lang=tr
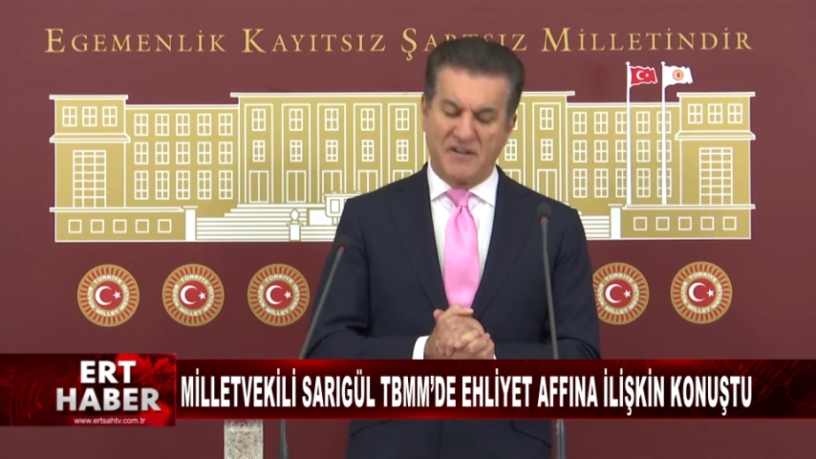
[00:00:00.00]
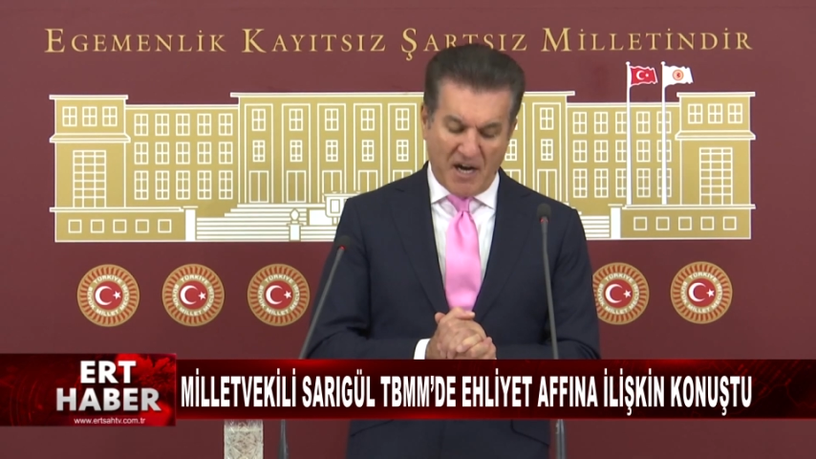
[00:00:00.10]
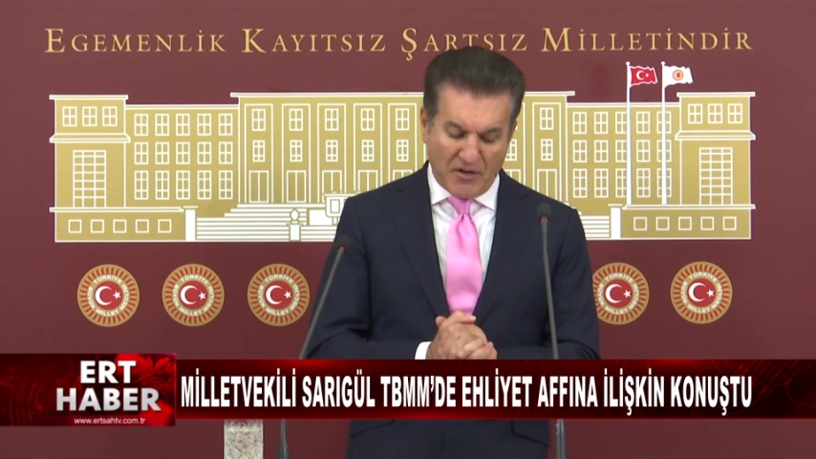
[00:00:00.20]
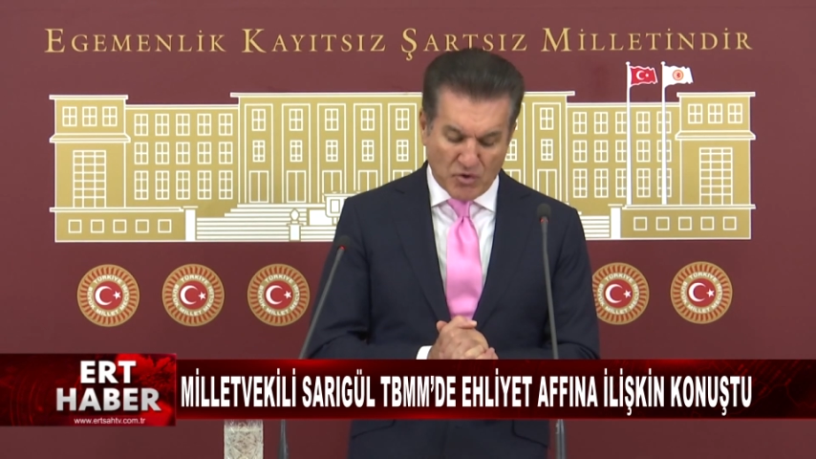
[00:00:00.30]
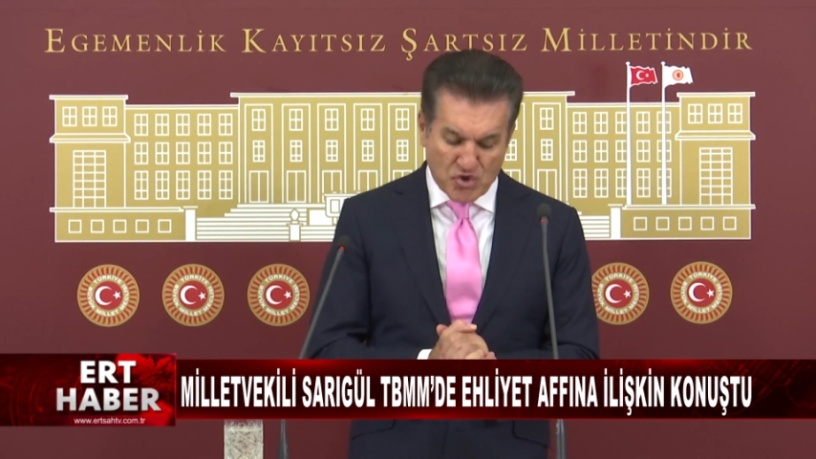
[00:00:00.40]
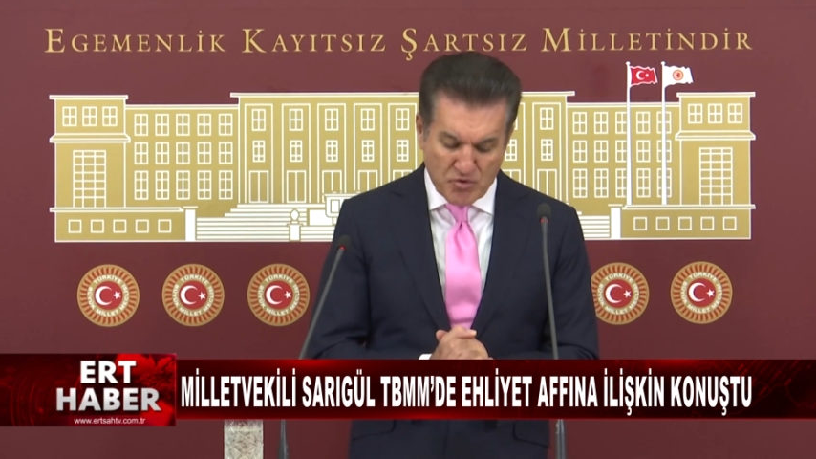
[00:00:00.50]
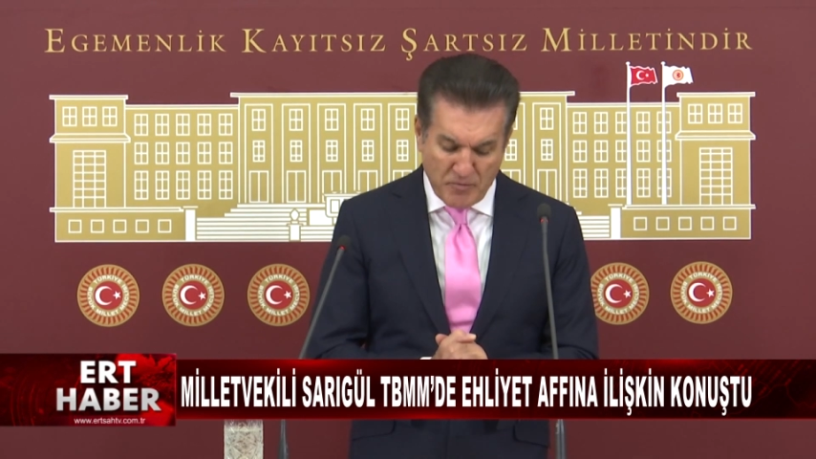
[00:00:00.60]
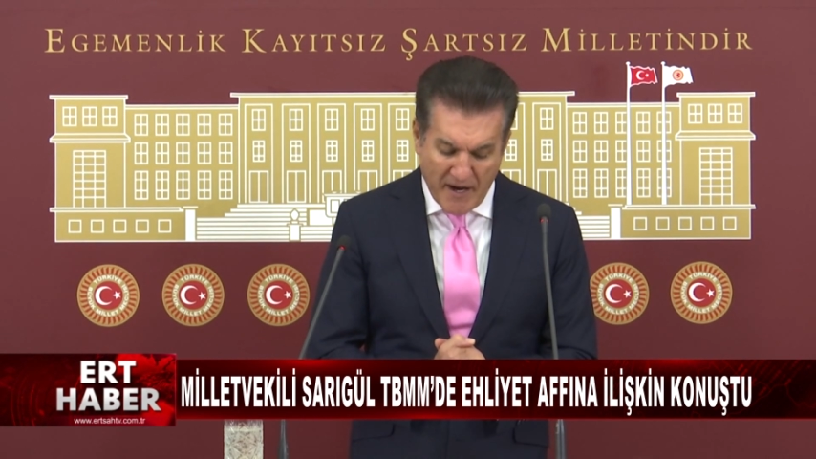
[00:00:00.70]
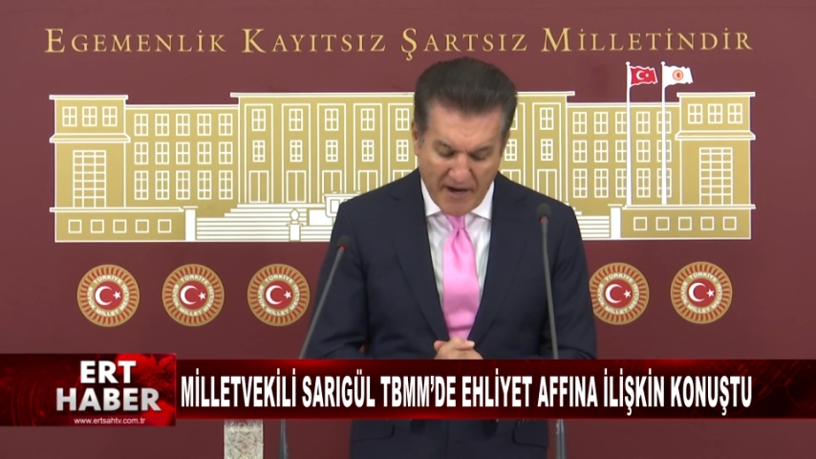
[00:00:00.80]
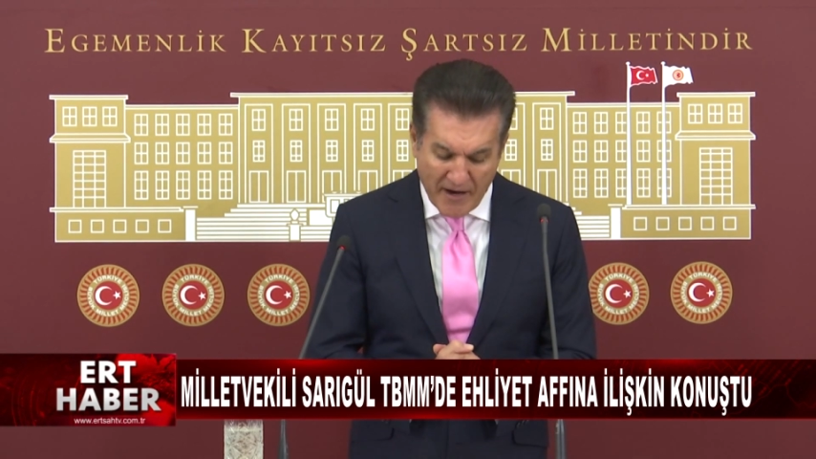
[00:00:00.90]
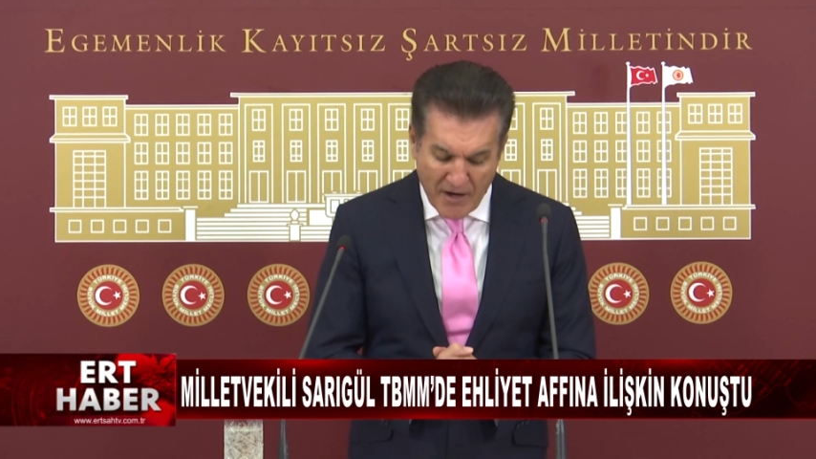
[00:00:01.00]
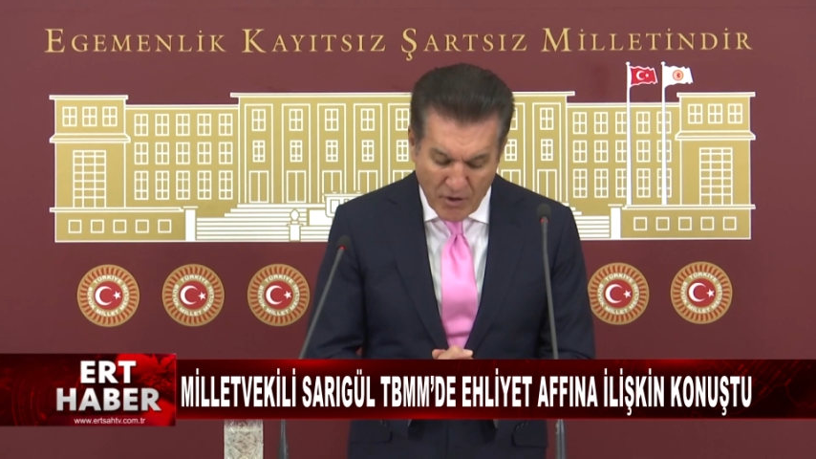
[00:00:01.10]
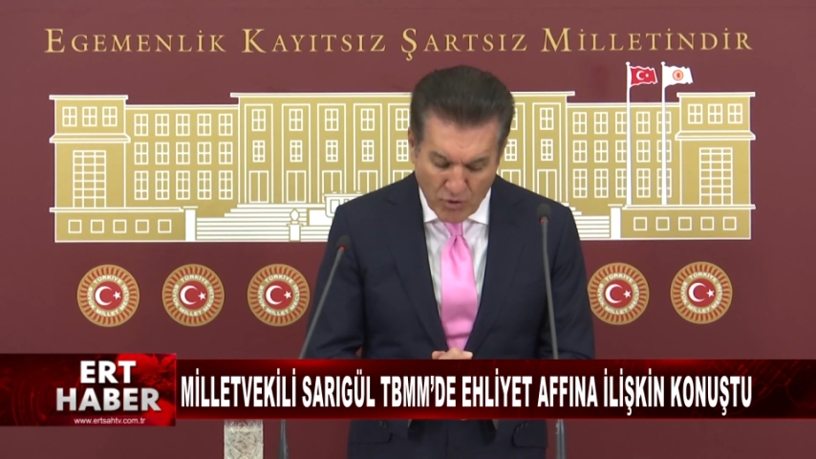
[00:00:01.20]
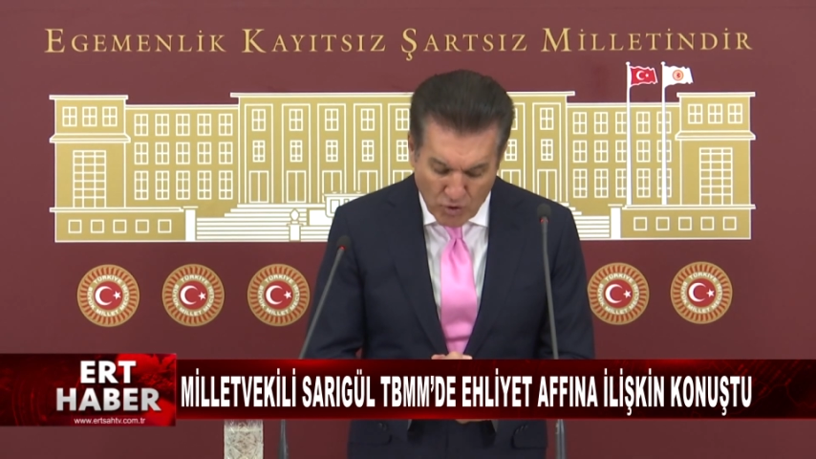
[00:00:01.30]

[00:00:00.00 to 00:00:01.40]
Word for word: kavuşma